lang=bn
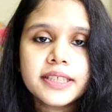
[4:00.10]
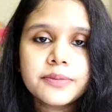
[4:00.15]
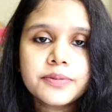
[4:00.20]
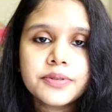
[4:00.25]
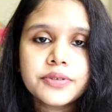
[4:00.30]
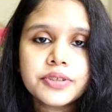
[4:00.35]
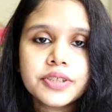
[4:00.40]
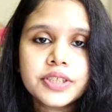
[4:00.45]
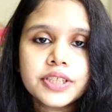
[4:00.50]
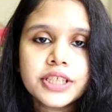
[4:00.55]

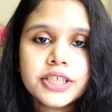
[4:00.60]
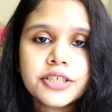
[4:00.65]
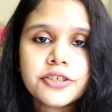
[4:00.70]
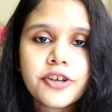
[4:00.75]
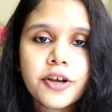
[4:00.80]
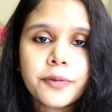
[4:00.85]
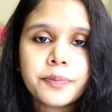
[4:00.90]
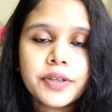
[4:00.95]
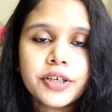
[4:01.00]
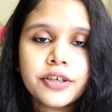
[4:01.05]
টিপস হচ্ছে
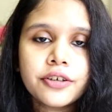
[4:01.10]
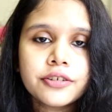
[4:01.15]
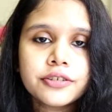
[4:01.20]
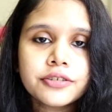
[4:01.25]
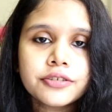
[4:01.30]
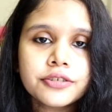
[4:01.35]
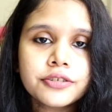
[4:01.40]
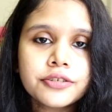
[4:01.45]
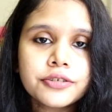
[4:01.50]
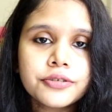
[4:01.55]
সপ্তাহে
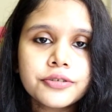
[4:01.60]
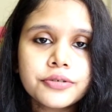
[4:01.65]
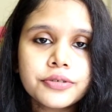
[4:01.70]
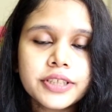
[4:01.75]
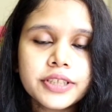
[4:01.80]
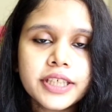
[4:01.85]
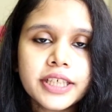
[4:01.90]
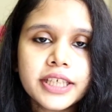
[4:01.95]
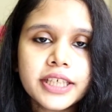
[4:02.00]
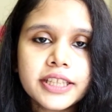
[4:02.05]
অন্তত
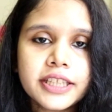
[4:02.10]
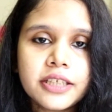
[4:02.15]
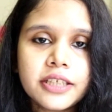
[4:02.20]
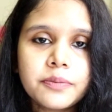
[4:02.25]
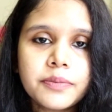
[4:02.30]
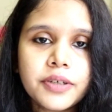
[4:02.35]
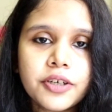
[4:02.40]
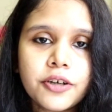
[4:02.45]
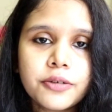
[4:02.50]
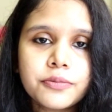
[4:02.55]
দুই থেকে
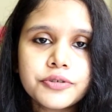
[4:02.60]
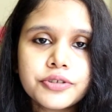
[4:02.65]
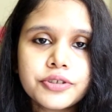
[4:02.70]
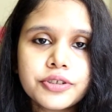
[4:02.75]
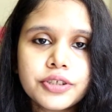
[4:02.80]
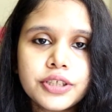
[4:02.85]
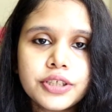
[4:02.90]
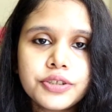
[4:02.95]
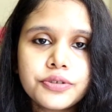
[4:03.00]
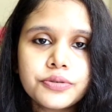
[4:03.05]
তিনবার
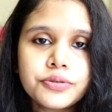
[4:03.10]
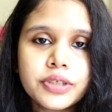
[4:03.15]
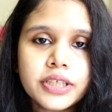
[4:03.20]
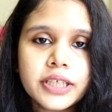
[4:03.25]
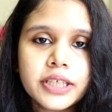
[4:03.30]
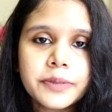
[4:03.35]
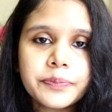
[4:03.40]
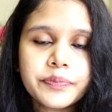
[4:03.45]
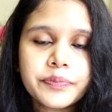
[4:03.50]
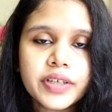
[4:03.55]
অবশ্যই
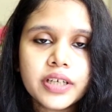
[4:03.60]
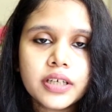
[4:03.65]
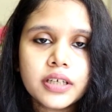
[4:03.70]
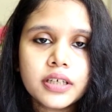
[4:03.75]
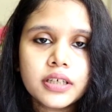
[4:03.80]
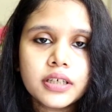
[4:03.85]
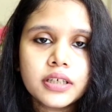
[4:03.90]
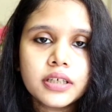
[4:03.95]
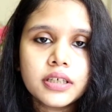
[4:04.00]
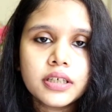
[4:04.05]
চুলে
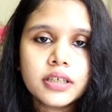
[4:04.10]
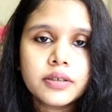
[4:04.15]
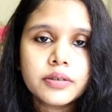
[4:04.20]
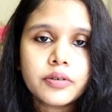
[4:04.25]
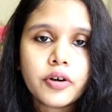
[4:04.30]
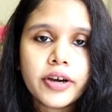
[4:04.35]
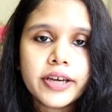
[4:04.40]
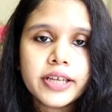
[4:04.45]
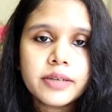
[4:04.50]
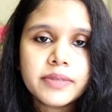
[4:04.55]

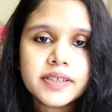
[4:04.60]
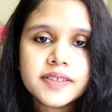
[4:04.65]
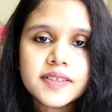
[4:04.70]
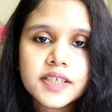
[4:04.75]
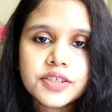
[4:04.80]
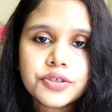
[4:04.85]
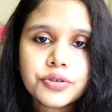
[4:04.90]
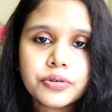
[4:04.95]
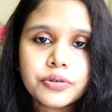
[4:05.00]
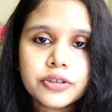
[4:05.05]
অয়েল
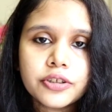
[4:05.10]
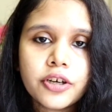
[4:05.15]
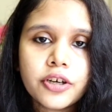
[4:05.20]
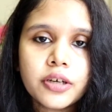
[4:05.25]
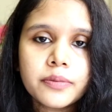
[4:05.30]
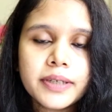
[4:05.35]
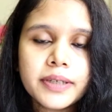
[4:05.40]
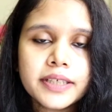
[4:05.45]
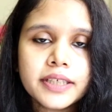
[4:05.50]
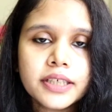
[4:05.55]
ম্যাসাজ করতে
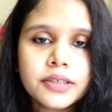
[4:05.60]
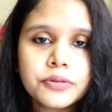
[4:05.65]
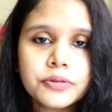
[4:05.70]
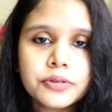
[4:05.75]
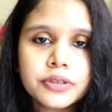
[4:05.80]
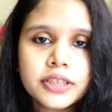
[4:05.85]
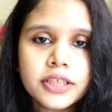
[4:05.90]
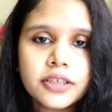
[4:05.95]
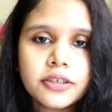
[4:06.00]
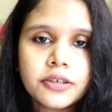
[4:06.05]
হবে এটা
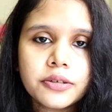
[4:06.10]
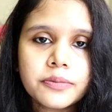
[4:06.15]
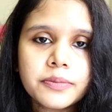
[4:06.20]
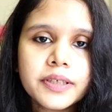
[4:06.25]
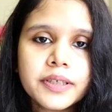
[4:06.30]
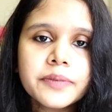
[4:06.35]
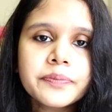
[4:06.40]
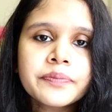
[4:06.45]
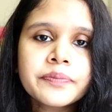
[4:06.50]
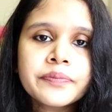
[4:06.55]
করতেই
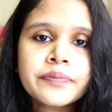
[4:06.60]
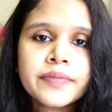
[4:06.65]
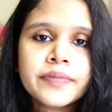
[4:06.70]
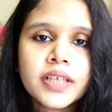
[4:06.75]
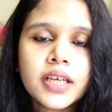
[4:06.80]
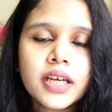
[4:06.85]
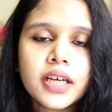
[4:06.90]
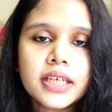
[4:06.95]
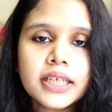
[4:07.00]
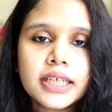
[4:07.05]
হবে
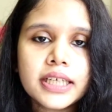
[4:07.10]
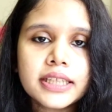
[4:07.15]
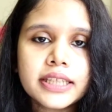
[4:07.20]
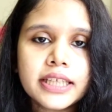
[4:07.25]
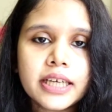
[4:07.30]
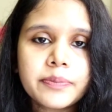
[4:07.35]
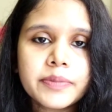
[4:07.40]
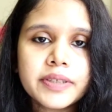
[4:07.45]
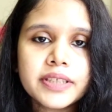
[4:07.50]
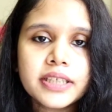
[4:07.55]

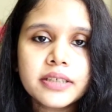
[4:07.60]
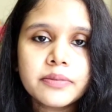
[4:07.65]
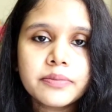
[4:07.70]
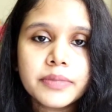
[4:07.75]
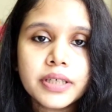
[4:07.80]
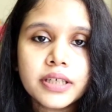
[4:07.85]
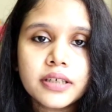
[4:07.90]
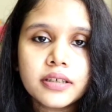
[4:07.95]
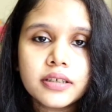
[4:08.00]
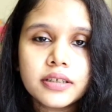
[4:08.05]
এতে আপনাদের
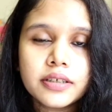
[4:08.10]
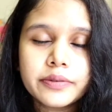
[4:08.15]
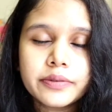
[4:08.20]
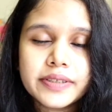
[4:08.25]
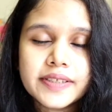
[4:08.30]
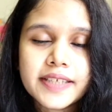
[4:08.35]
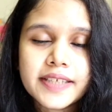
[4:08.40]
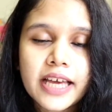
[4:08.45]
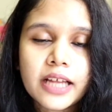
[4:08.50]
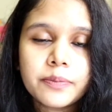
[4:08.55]

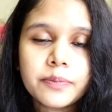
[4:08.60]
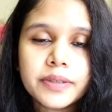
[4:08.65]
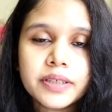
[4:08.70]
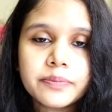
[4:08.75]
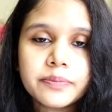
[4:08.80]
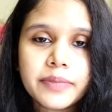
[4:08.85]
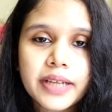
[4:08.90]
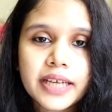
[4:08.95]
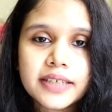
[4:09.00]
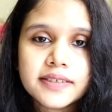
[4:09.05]
স্ক্যাল্পের
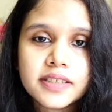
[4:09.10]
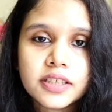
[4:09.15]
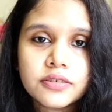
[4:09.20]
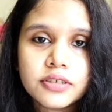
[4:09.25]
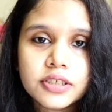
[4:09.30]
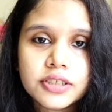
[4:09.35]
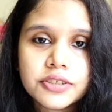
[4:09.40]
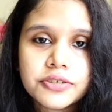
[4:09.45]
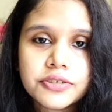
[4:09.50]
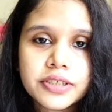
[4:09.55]
ব্লাড
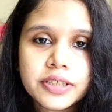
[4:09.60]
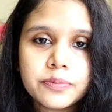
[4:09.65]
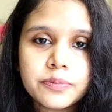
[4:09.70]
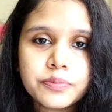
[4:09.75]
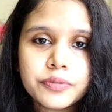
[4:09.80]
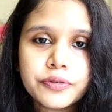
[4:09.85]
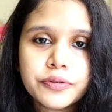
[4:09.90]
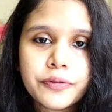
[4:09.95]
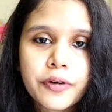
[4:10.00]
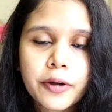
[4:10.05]
সার্কুলেশন
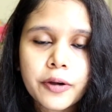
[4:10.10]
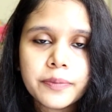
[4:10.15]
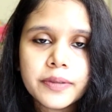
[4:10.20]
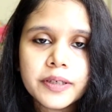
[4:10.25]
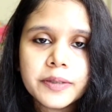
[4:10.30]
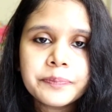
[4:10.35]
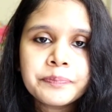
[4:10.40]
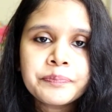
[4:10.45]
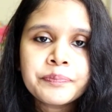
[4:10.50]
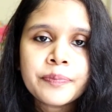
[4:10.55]
ইম্প্রুভ
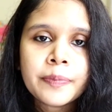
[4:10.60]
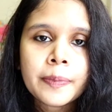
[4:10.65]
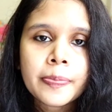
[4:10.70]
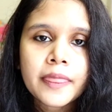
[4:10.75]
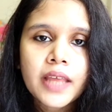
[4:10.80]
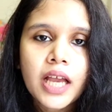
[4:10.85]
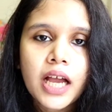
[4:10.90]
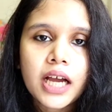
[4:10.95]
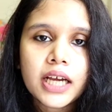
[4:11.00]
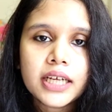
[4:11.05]
হবে
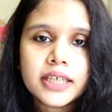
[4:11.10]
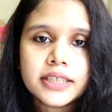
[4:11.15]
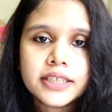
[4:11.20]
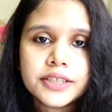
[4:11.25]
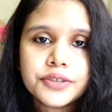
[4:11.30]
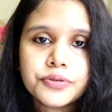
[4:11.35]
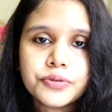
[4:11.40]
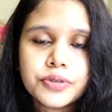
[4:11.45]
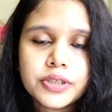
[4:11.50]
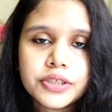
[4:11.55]
আর
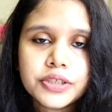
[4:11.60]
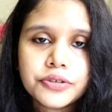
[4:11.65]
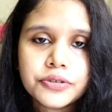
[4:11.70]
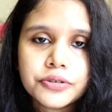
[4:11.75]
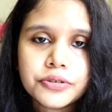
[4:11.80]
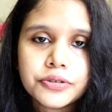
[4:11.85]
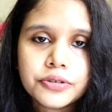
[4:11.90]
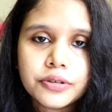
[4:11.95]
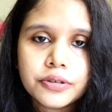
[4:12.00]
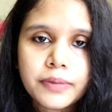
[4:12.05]
এটা চুলের
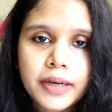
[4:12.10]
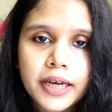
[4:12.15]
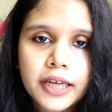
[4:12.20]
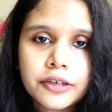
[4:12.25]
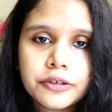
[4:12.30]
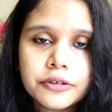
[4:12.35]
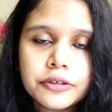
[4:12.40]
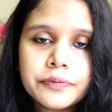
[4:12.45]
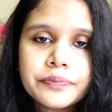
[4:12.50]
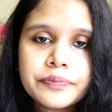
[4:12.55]
জন্য ভালো